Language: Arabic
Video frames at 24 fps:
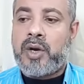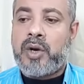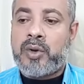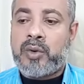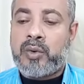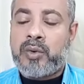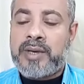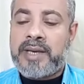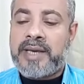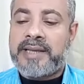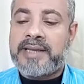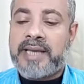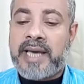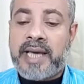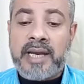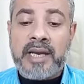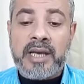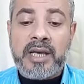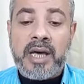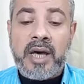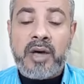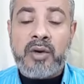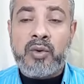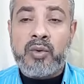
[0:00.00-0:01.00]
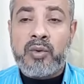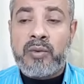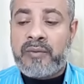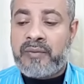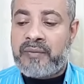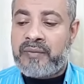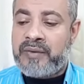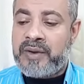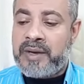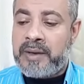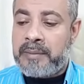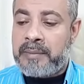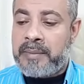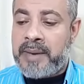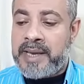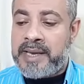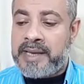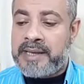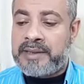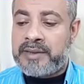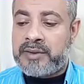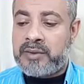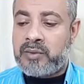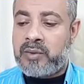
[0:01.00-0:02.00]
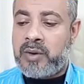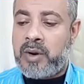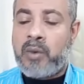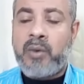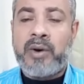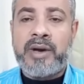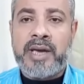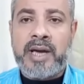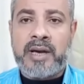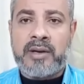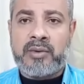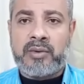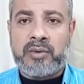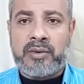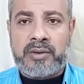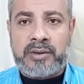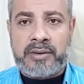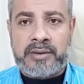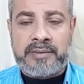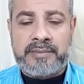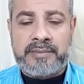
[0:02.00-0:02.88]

رؤية الخروف في البيت وهو يأكل